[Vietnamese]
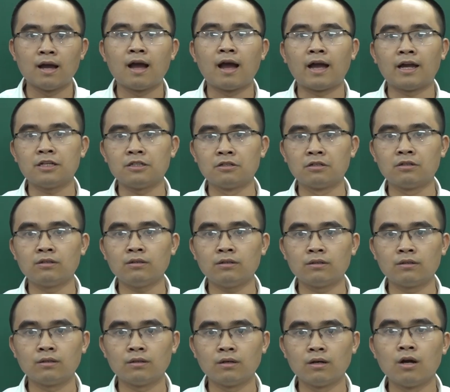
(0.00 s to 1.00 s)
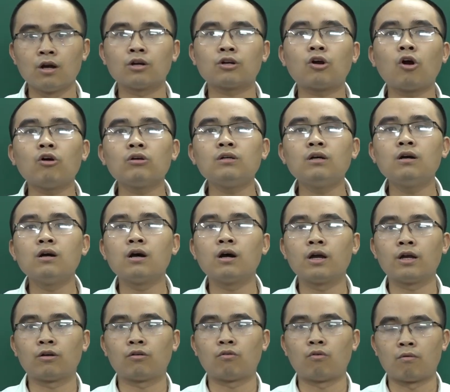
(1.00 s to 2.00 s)
Hãy nhớ, con
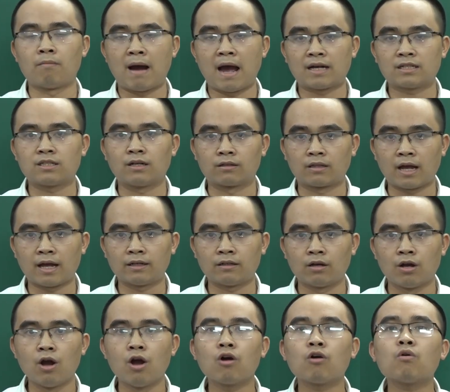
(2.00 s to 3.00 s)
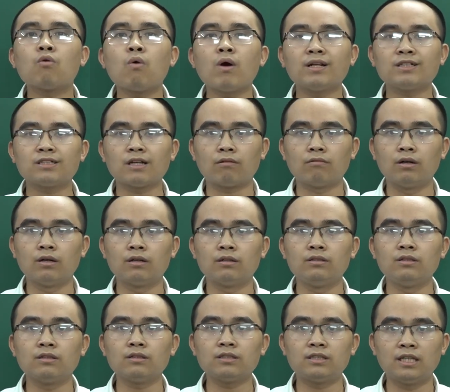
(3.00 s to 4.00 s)
người của bạn trở thành quan trọng
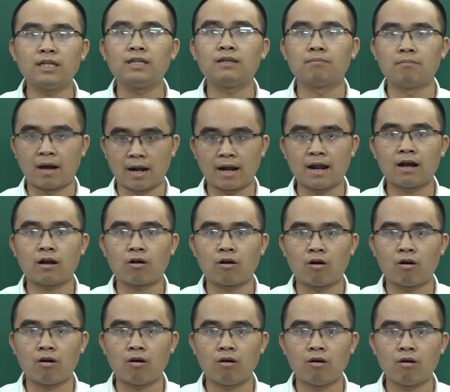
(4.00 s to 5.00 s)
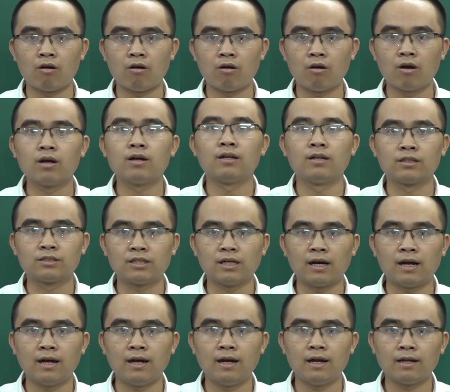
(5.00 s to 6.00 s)
hơn những gì bạn đang có. Được
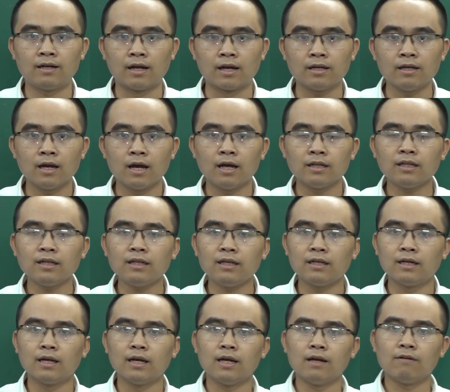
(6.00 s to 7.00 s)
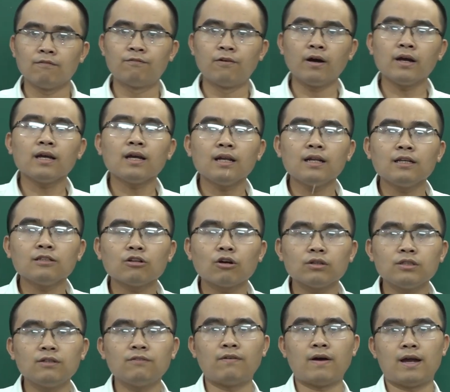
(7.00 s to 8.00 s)
chưa? Đấy, thế thì với cái lý do
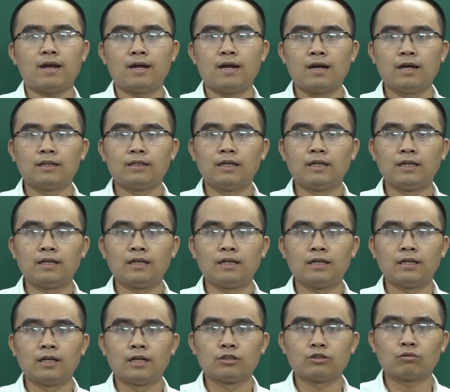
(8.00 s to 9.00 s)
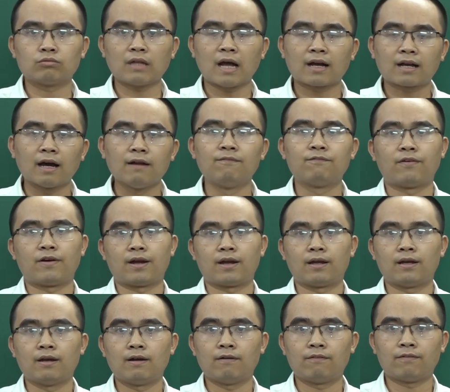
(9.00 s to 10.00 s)
như vậy thì chúng ta cần
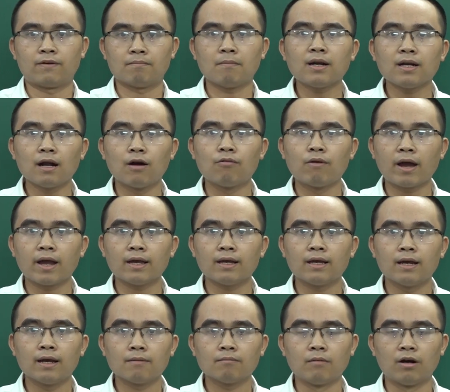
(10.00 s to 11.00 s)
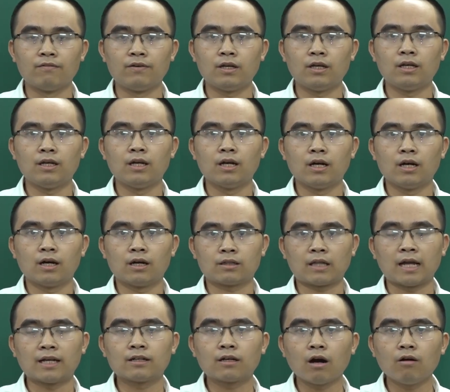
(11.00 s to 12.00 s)
phải phải bắt đầu ngay. Bởi vì
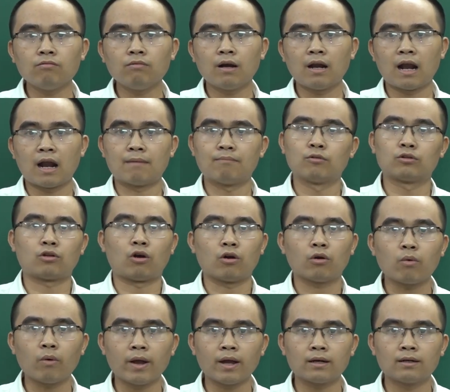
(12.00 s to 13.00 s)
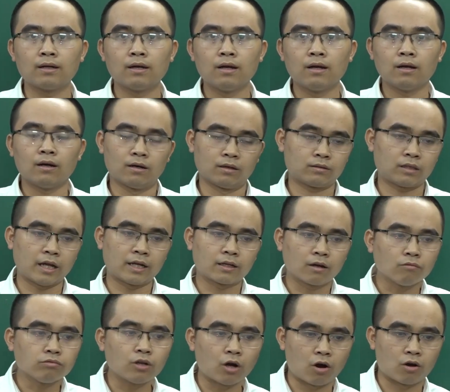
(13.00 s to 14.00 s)
thành công là một thói quen uh, thành
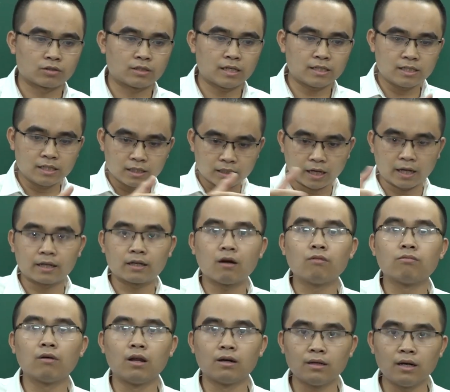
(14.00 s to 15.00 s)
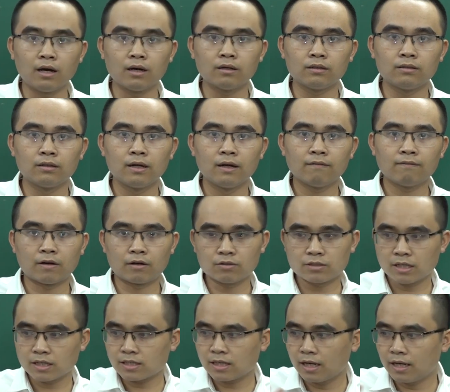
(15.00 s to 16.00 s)
công nhỏ sẽ sinh thành công lớn hơn, và nó
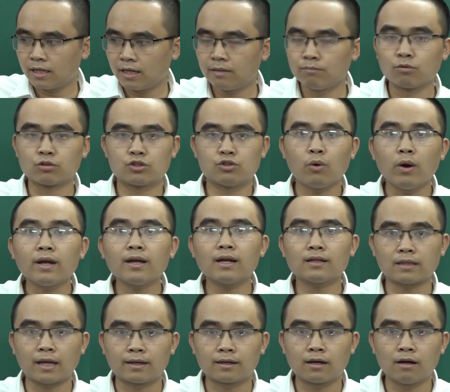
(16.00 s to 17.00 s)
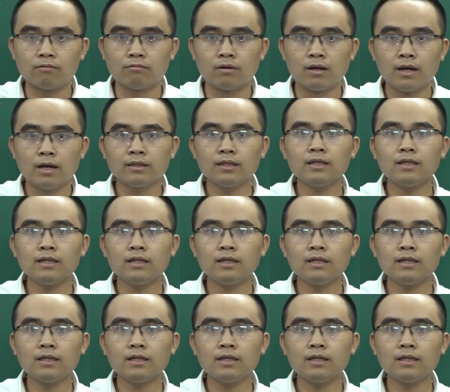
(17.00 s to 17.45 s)
sẽ xây nên một chuỗi các thành công.